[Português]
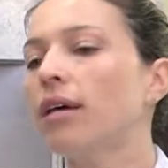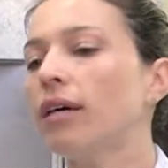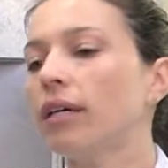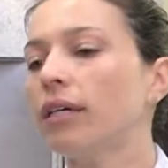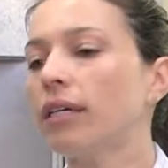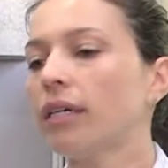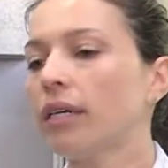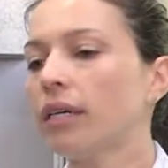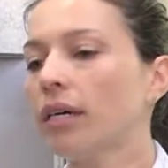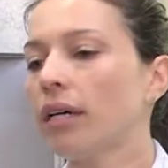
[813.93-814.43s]

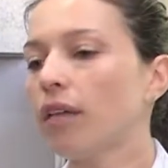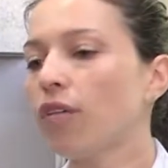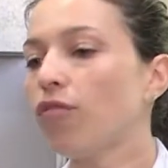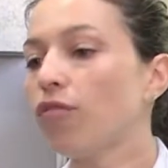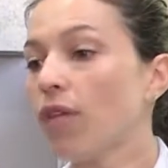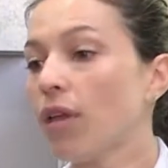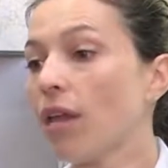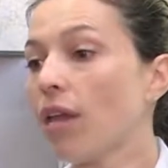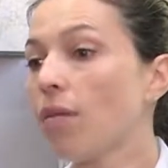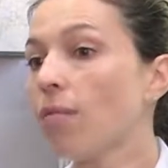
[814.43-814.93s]
Uh,
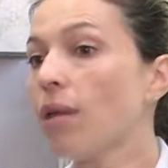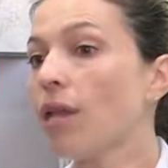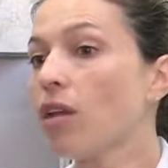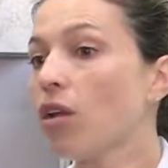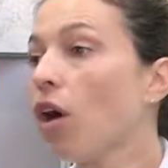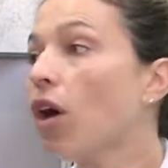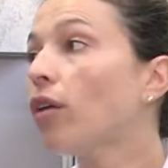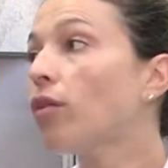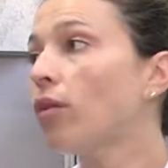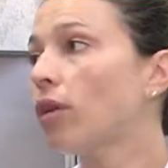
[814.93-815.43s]
enfim, ele
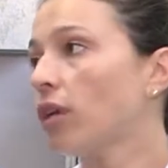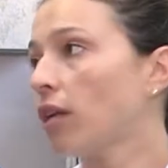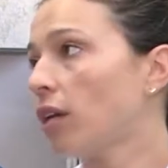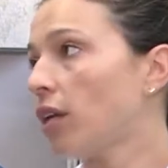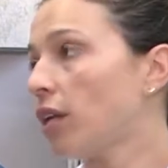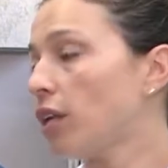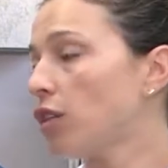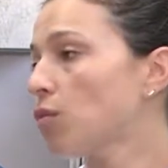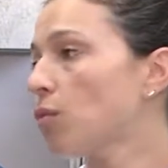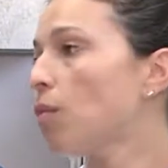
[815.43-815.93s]
melhora o
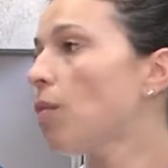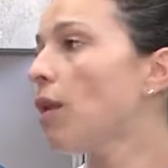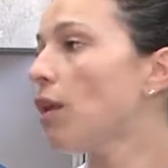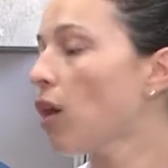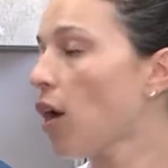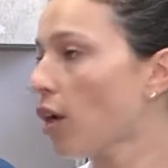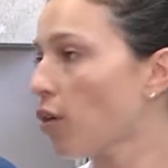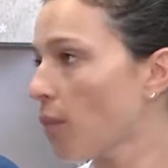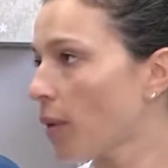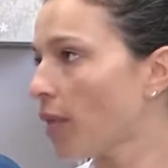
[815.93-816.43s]
organismo,
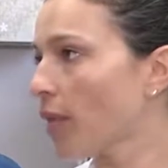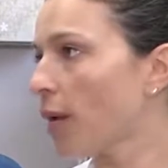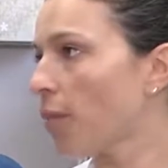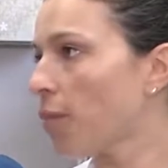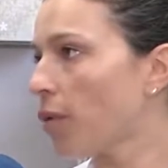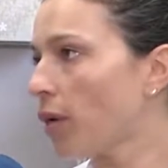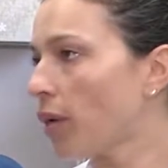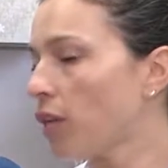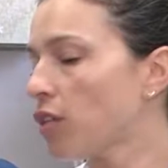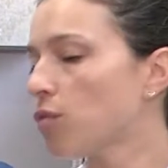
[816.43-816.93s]
melhora o
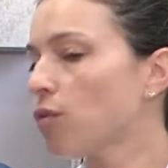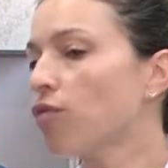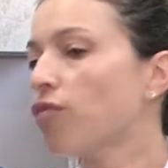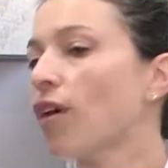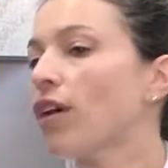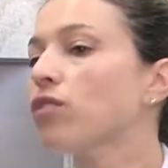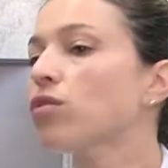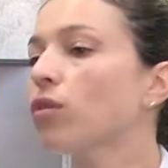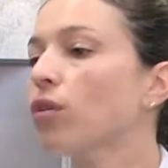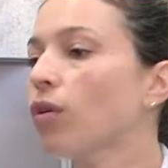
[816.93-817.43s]
metabolismo,
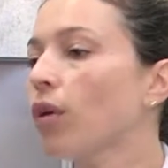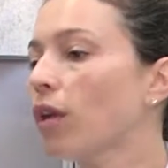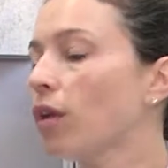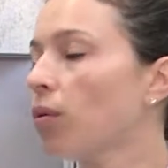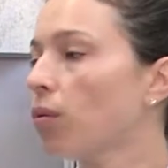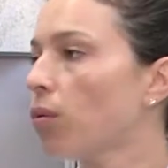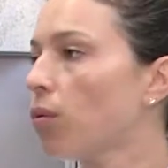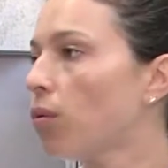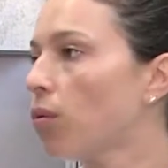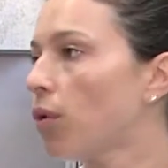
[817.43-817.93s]
faz com que
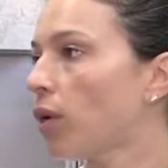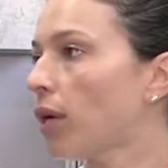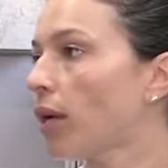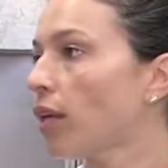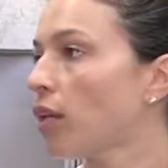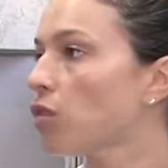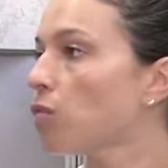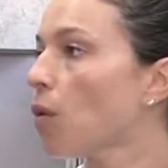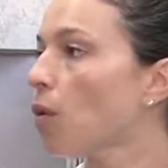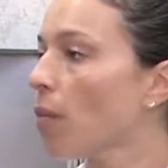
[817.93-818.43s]
o, o
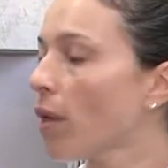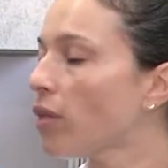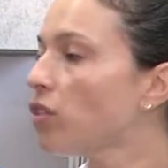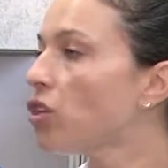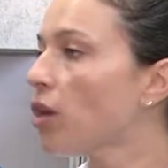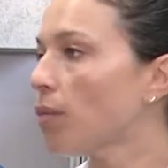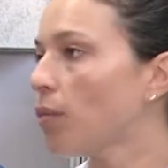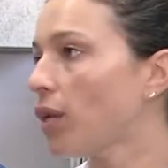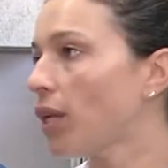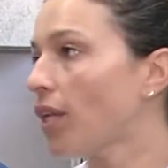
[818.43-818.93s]
organismo
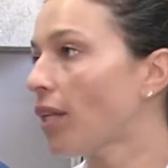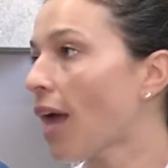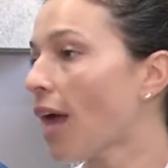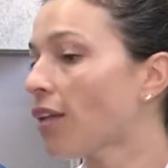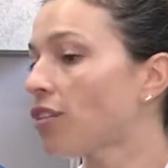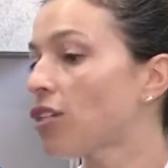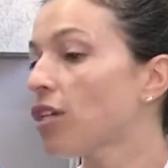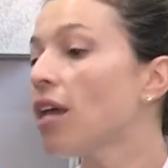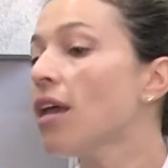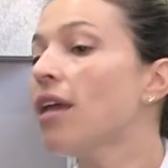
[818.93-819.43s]
aumente a
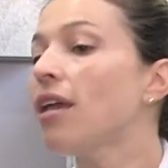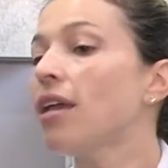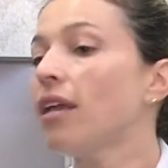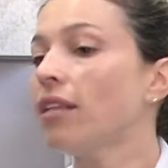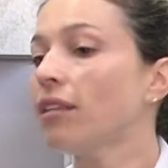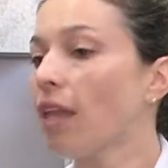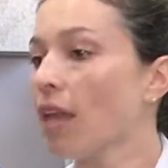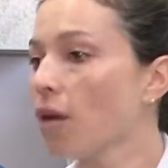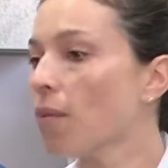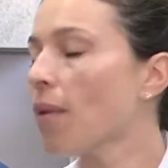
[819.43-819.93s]
imunidade e
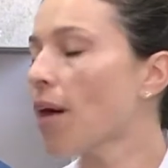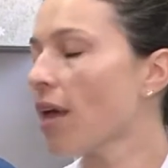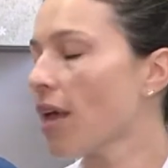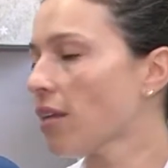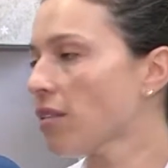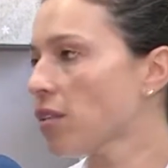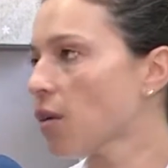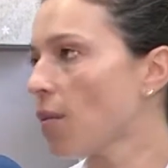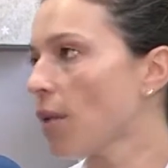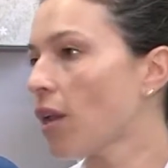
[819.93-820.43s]
tenha uma
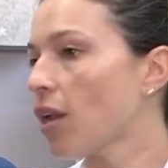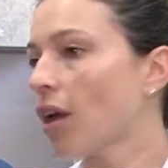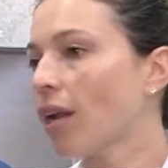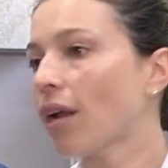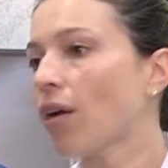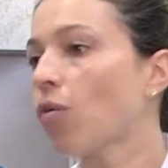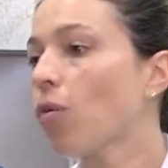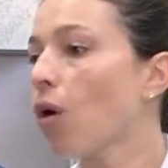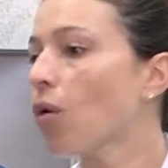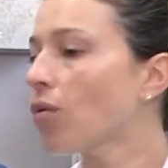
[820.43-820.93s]
reação melhor
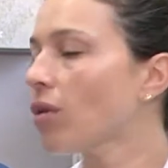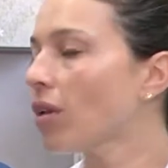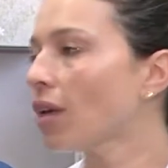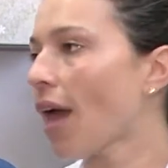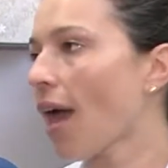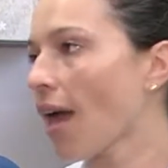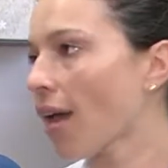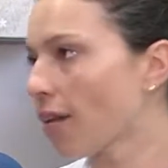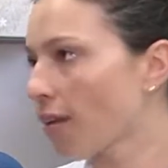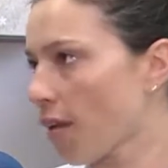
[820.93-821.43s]
a
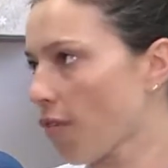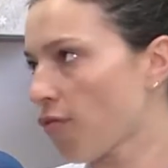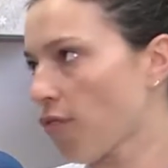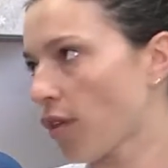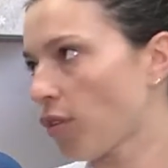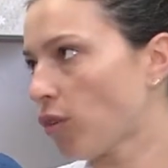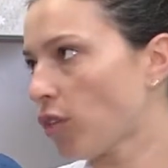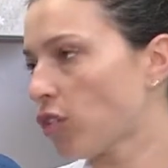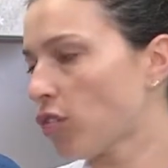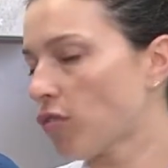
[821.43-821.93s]
qualquer
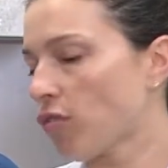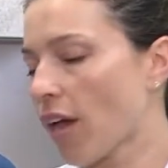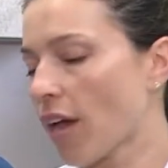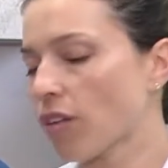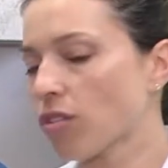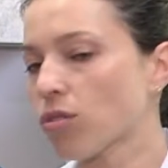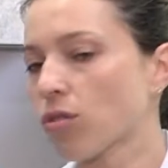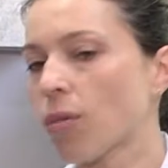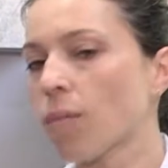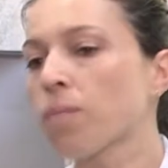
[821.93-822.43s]
efeito
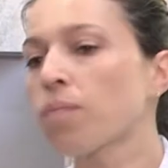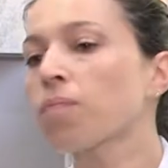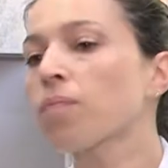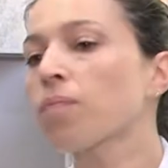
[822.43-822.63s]
adverso